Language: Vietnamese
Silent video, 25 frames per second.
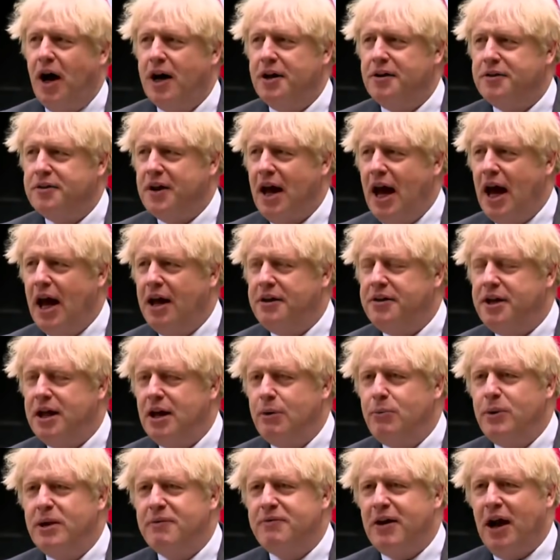luôn, Úc luôn
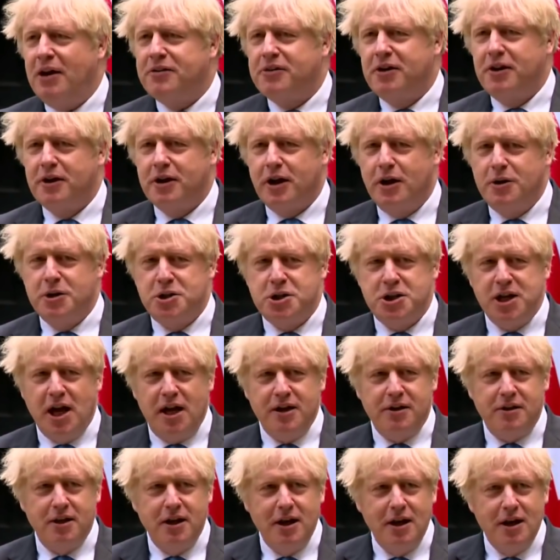luôn thiếu
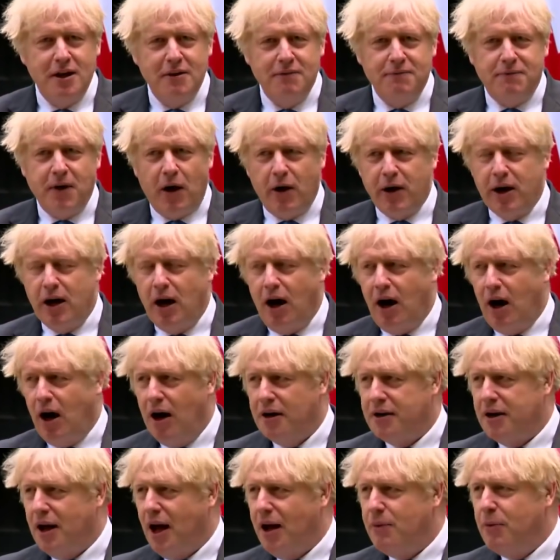nhưng mà ngược lại nó còn có
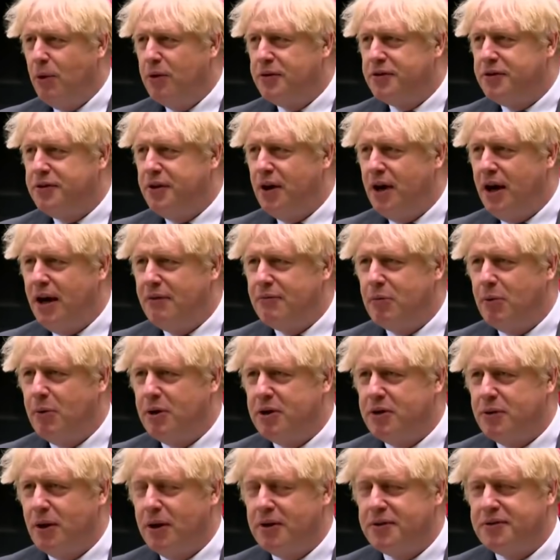những cái vấn đề khác ở
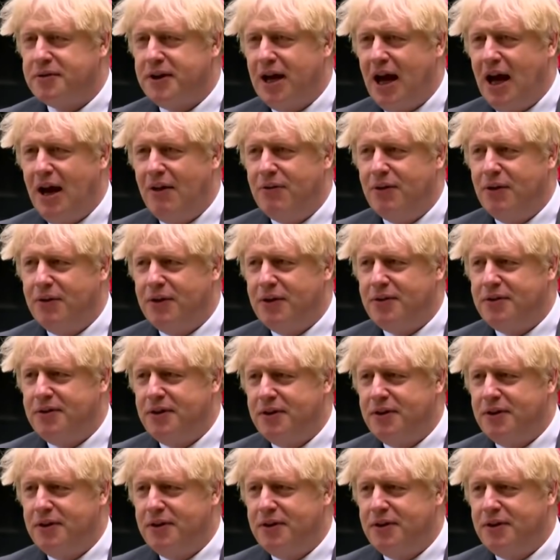trong nội bộ nước Úc